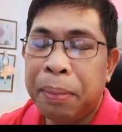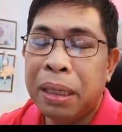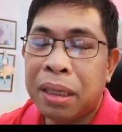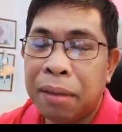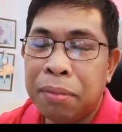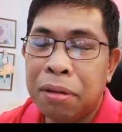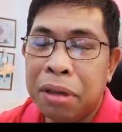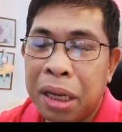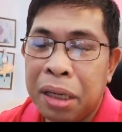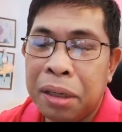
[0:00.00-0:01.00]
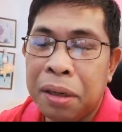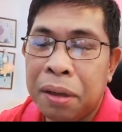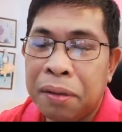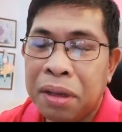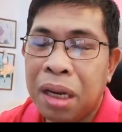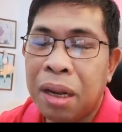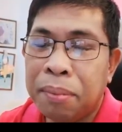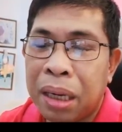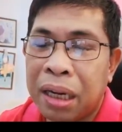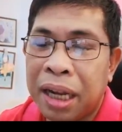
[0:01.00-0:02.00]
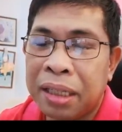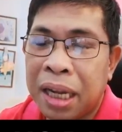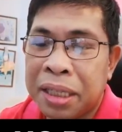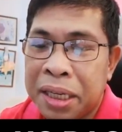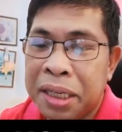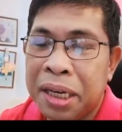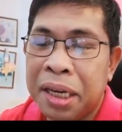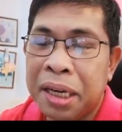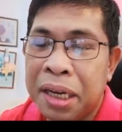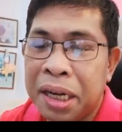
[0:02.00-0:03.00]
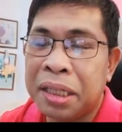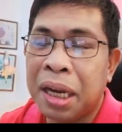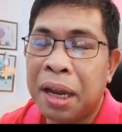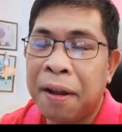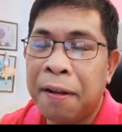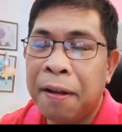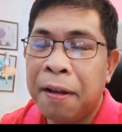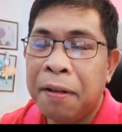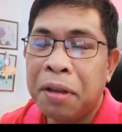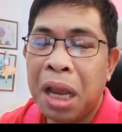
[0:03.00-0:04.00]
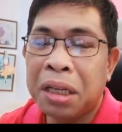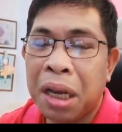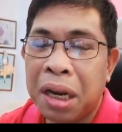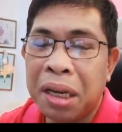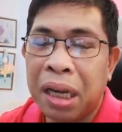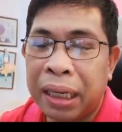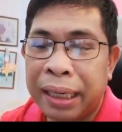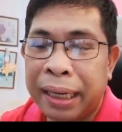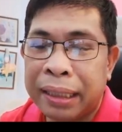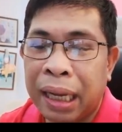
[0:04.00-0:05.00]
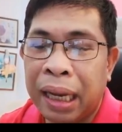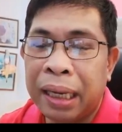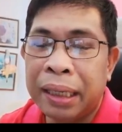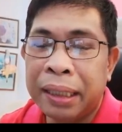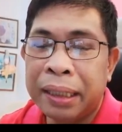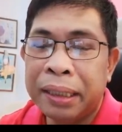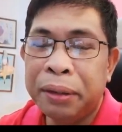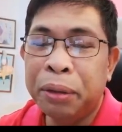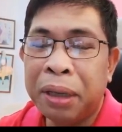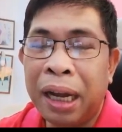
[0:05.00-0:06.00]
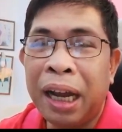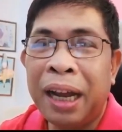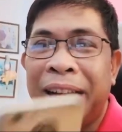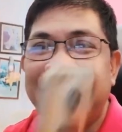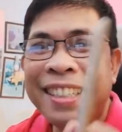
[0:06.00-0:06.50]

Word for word: pinsang buo din ni Lamar at attorney Lisa na isa ring Araneta. Oha!